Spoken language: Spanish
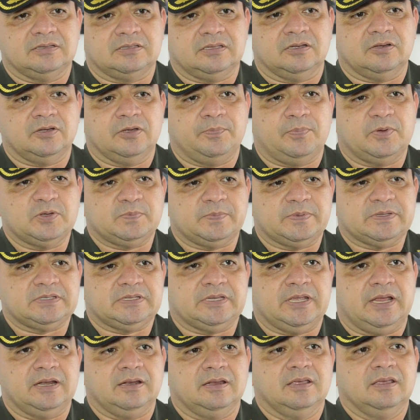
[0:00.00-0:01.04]
este equipo
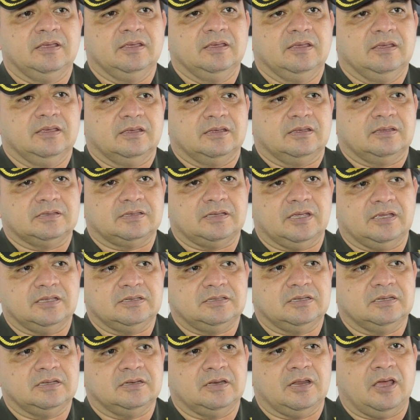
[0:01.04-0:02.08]
especial que se ha
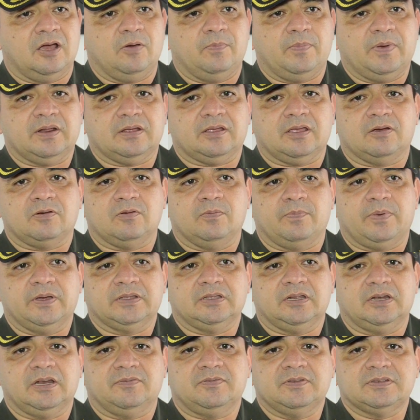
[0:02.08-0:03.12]
designado para que
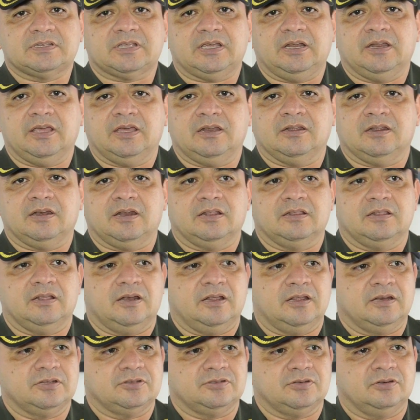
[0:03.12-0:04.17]
acompañe a la Fiscalía General de
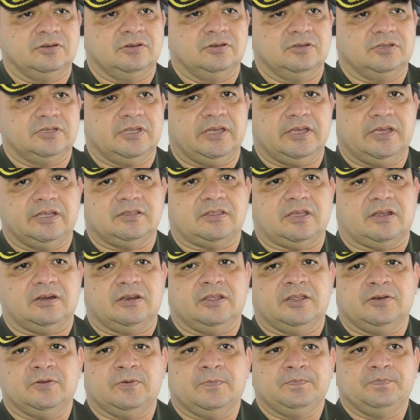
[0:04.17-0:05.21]
la Nación, no llegue a
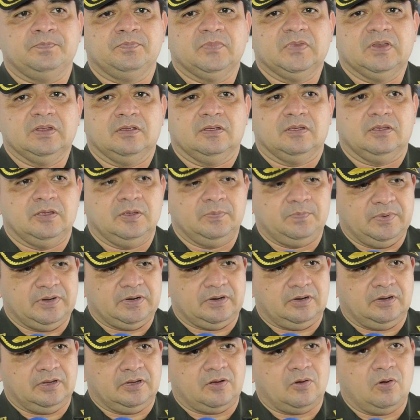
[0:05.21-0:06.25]
terreno y
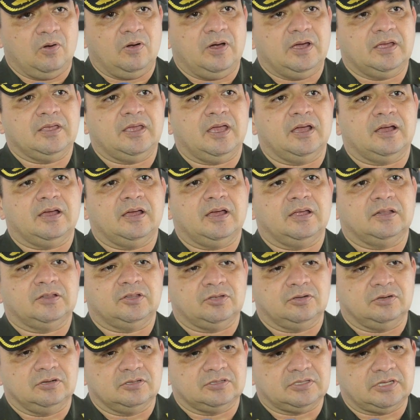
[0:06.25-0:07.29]
pues recoja y haga
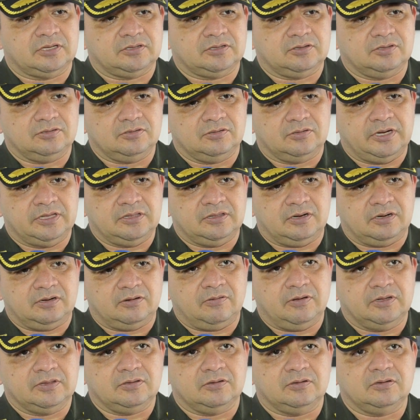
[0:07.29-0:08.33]
todos los actos urgentes,
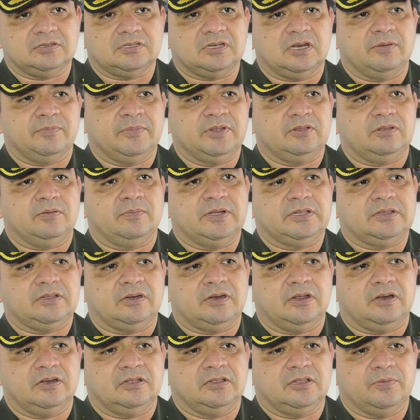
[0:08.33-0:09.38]
recoja todos los elementos
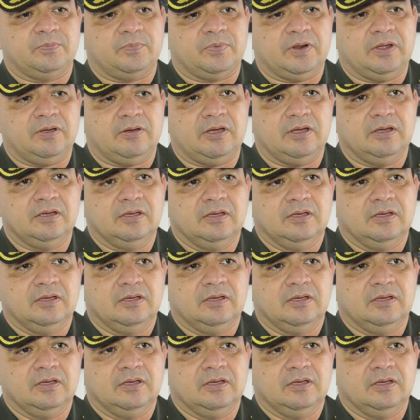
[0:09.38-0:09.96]
materiales de prueba,